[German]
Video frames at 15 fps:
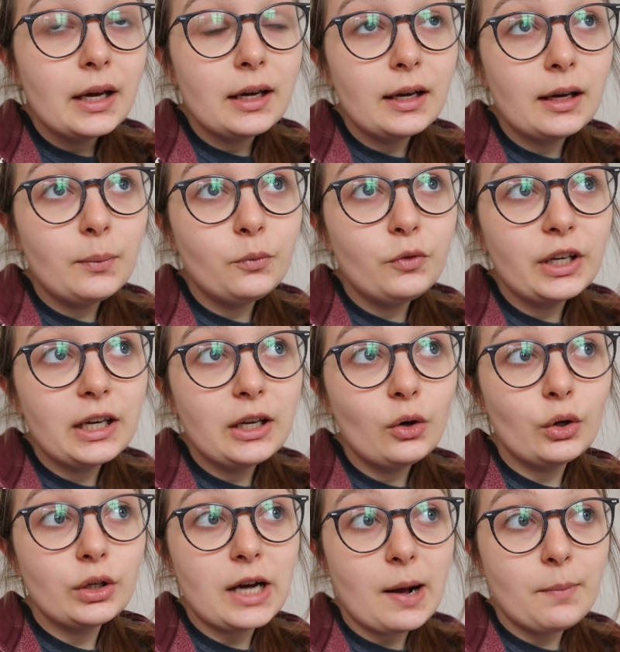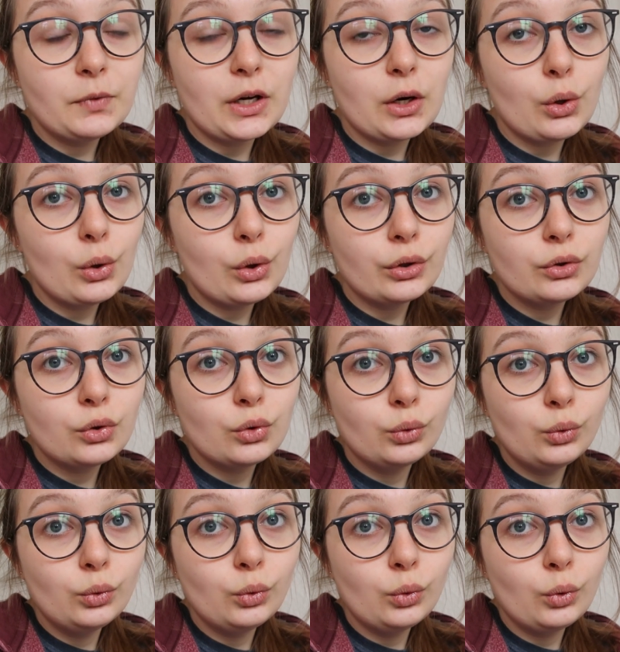Ähm, wir gehen heute Abend auch
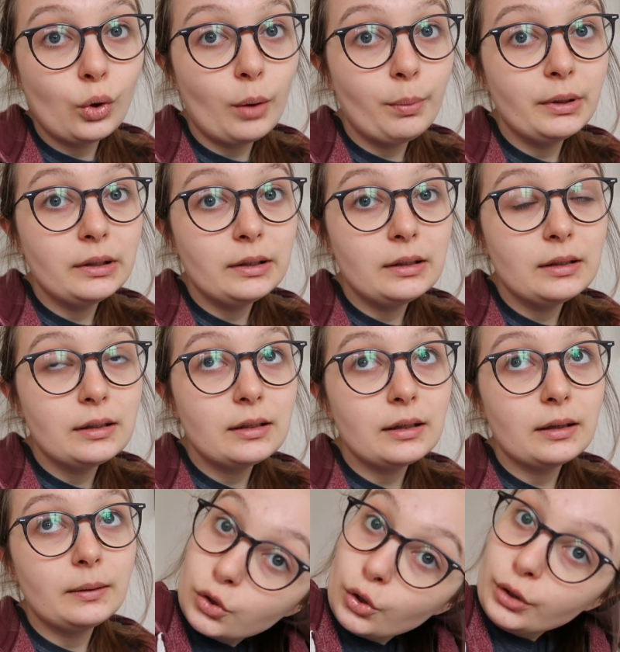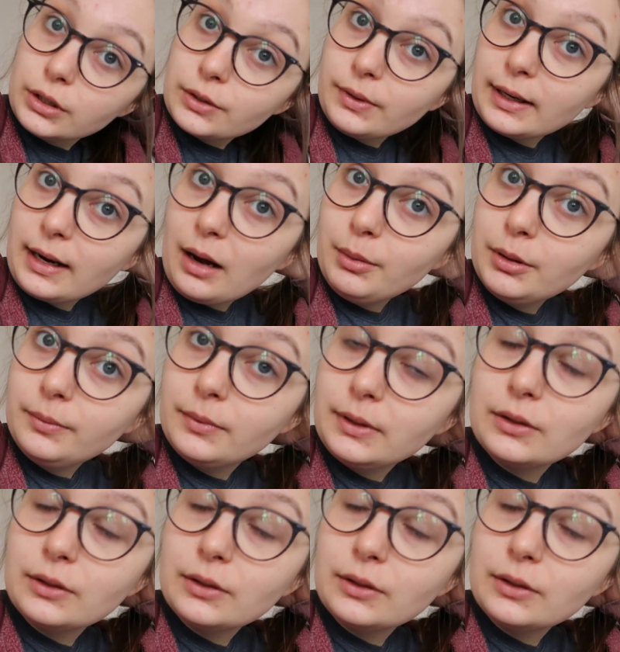zu Robins Zeugnisvergabe.